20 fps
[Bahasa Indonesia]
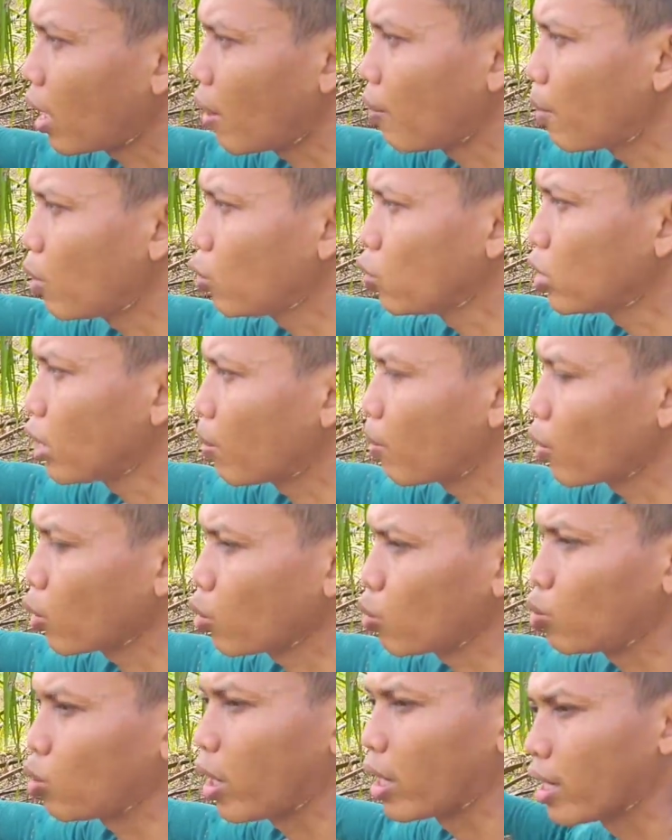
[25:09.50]
udah nggak menunjang
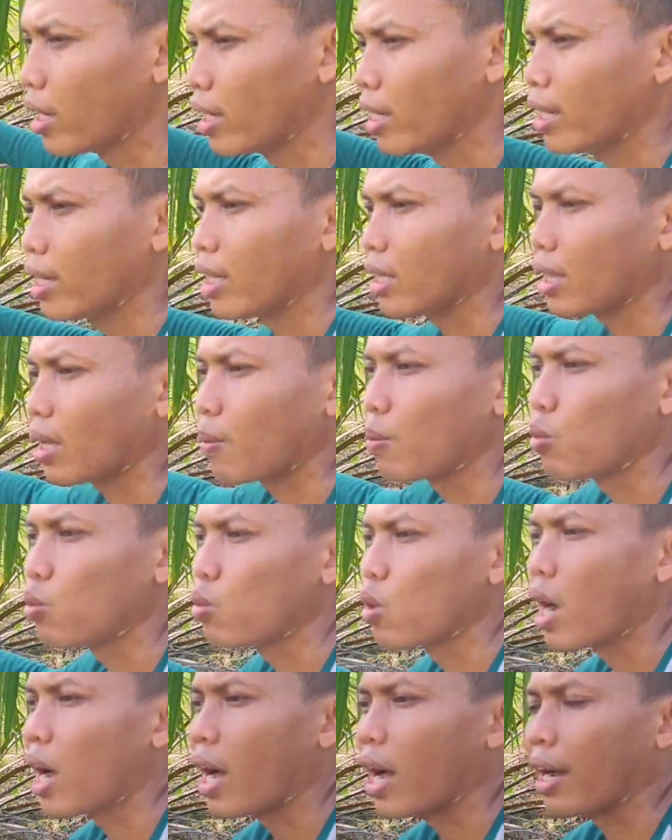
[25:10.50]
pertumbuhan kita
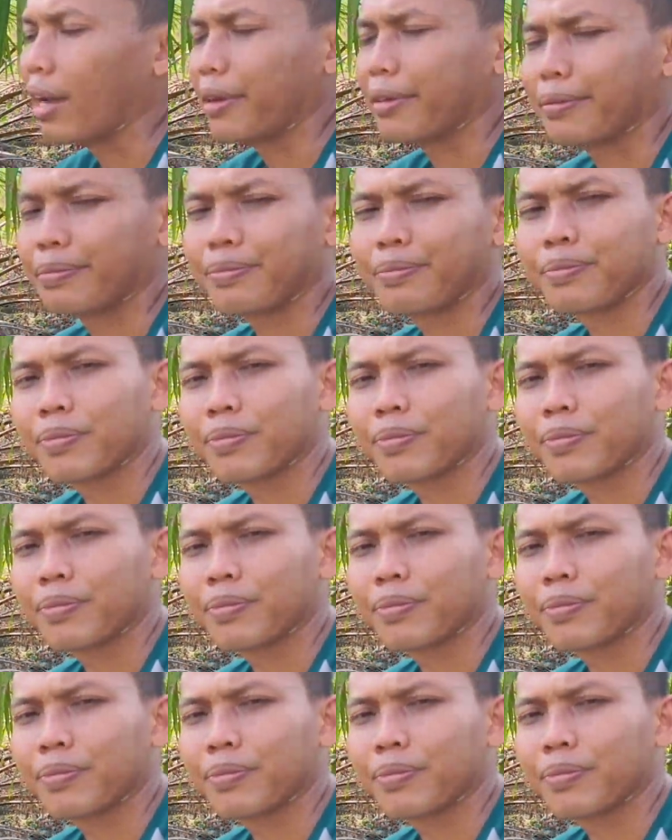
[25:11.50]
buang